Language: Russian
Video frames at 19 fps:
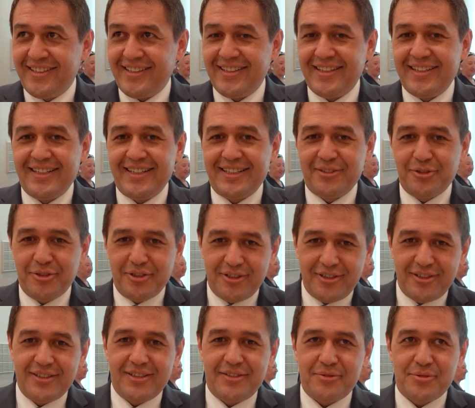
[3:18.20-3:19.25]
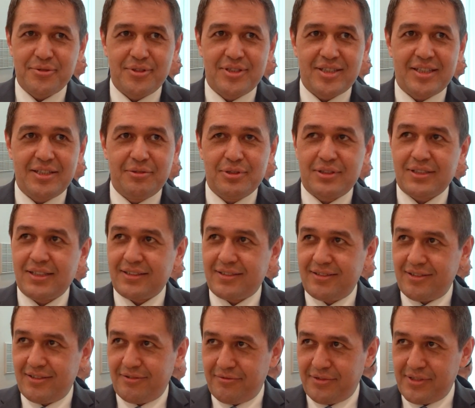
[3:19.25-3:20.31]
А, но все-таки вот
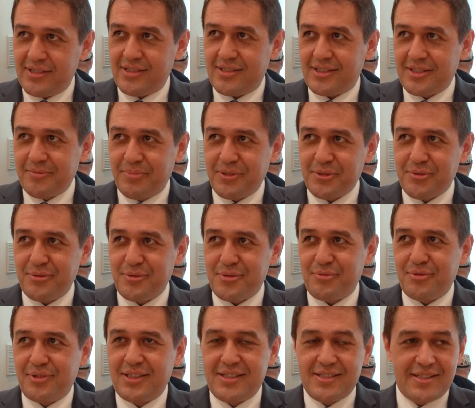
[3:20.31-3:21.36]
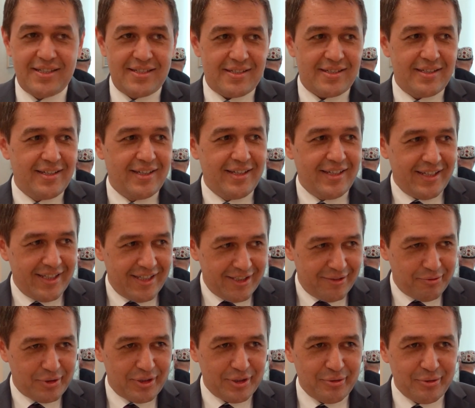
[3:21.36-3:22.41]
когда физически присутствую и здесь
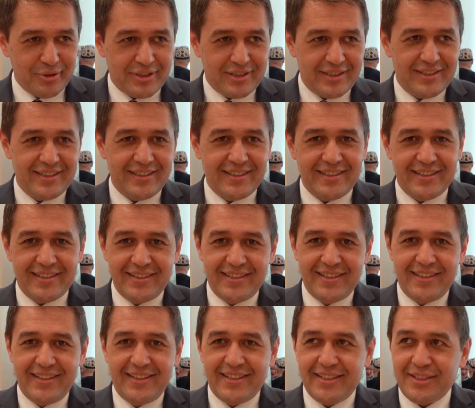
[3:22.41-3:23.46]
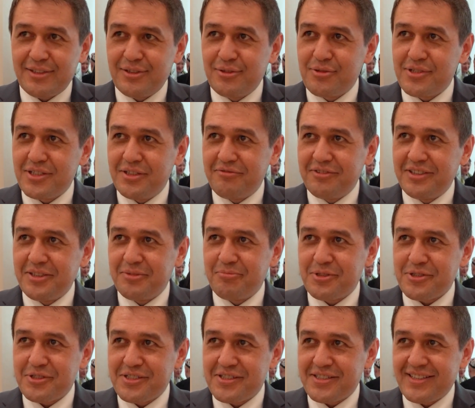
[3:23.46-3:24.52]
вот это вот а, душевная,
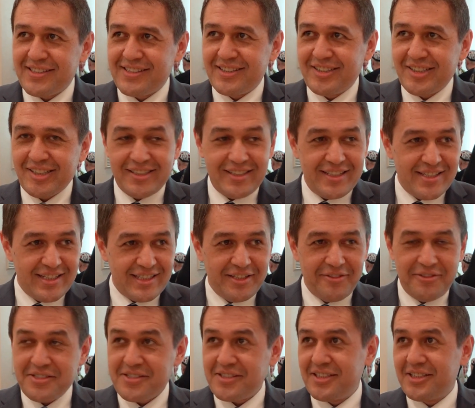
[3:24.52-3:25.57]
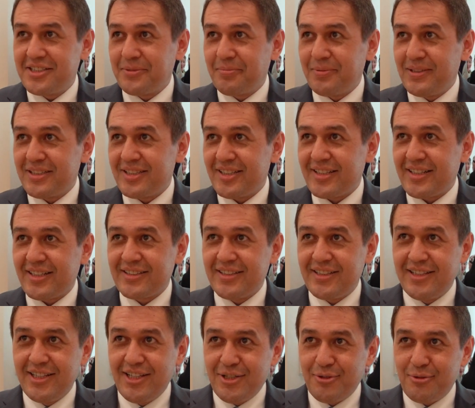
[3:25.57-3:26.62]
можно сказать, такая человеческая теплота,
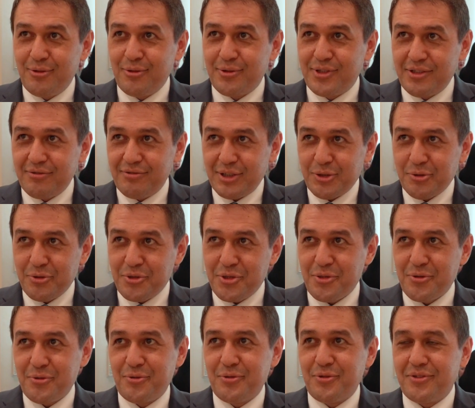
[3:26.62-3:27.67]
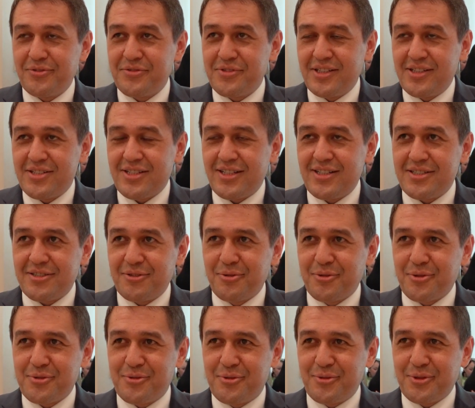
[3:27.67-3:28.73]
когда люди воочию встречаются
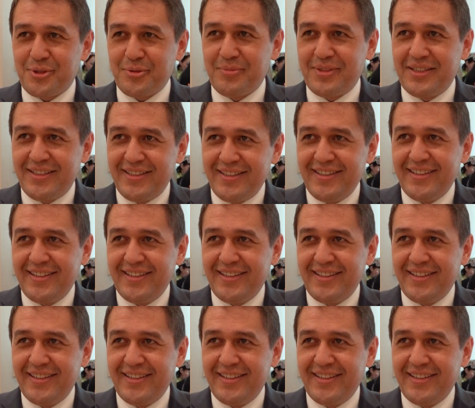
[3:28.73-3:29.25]
друг с другом.